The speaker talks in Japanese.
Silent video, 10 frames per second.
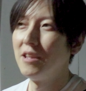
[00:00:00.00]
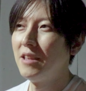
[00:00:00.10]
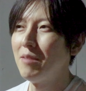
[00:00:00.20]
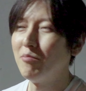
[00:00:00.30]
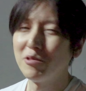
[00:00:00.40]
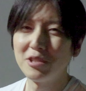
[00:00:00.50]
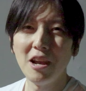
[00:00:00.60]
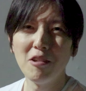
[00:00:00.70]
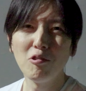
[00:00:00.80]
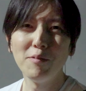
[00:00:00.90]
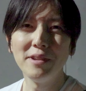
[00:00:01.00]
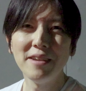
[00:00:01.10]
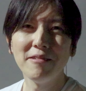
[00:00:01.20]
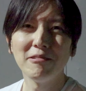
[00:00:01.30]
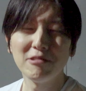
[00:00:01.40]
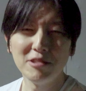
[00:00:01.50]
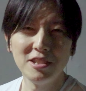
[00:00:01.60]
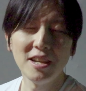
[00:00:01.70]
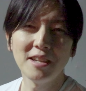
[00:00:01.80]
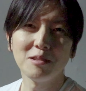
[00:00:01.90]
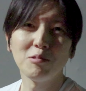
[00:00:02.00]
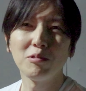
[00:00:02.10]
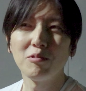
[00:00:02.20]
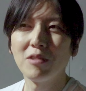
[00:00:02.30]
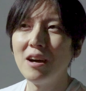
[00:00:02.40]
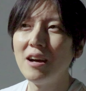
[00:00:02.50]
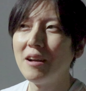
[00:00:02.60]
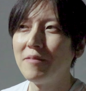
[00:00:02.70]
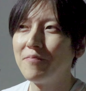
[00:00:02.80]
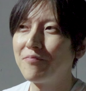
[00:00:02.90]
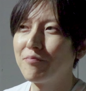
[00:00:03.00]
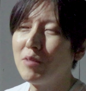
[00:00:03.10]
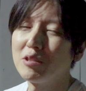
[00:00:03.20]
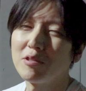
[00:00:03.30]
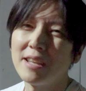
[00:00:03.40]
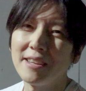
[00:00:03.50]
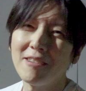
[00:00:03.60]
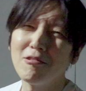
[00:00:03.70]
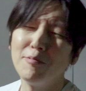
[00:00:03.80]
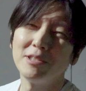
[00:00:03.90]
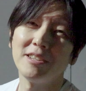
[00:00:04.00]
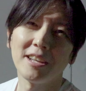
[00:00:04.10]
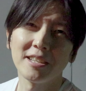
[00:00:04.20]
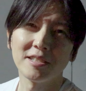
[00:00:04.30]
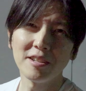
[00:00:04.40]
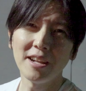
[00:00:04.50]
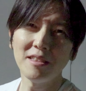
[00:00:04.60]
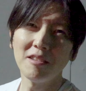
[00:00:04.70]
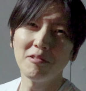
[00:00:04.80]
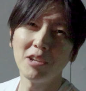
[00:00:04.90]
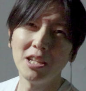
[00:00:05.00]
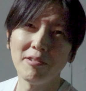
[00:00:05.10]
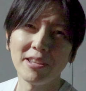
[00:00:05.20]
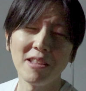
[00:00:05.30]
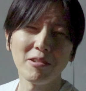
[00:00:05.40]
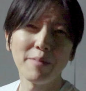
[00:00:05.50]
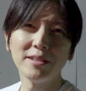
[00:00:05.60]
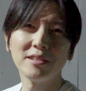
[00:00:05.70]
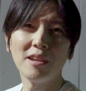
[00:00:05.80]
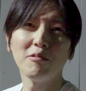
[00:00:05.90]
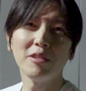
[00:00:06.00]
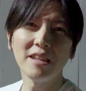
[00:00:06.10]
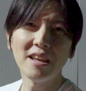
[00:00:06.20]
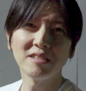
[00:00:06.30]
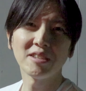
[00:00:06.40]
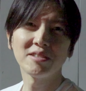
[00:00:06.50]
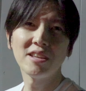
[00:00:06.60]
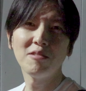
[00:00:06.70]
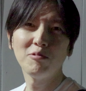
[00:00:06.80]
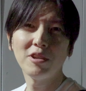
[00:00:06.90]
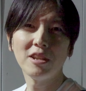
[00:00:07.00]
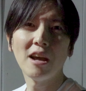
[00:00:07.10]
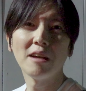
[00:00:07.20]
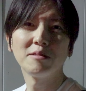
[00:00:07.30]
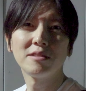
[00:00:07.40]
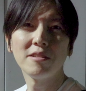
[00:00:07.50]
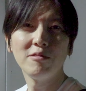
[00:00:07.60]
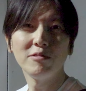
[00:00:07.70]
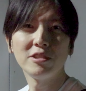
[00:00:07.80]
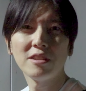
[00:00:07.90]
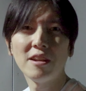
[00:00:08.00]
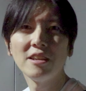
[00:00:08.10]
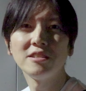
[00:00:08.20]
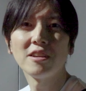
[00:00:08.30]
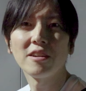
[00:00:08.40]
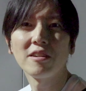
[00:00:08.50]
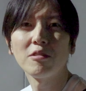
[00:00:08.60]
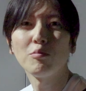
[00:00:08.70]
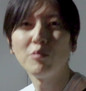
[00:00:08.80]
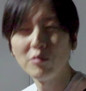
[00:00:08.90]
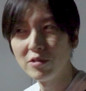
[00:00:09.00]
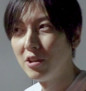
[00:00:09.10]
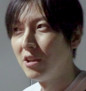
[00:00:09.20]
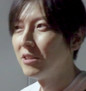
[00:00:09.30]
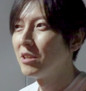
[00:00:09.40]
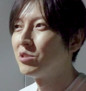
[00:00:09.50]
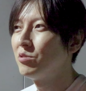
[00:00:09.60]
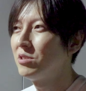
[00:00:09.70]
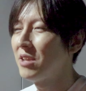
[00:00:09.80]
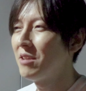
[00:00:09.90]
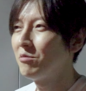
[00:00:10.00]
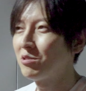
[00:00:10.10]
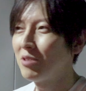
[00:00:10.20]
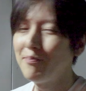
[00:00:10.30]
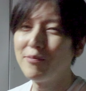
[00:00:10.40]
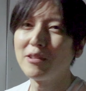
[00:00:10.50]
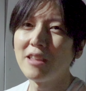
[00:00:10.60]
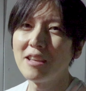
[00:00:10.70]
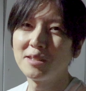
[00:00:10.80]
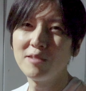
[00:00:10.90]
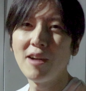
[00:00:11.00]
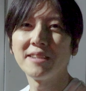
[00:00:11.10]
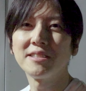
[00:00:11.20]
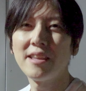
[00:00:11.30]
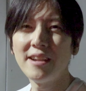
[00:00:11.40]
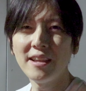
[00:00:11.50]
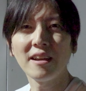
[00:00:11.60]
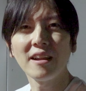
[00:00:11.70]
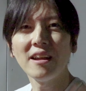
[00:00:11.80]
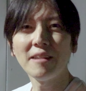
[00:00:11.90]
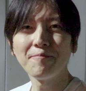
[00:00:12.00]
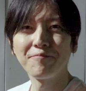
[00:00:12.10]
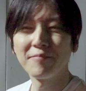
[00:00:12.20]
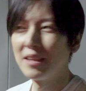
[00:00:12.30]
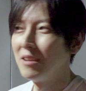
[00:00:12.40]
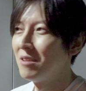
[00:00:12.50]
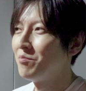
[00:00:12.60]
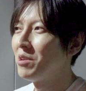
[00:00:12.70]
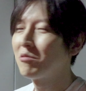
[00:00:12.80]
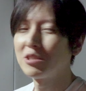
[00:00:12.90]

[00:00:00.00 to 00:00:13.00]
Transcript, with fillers: で、持ち運びで落としちゃいそうとか、まあちょっと三脚重すぎてきついなっていう時には念のためつけといて、撮影の時に外せるようにしたらいいんじゃないかなと思って。で純正のストラップってすぐ外せないから、まあ、よ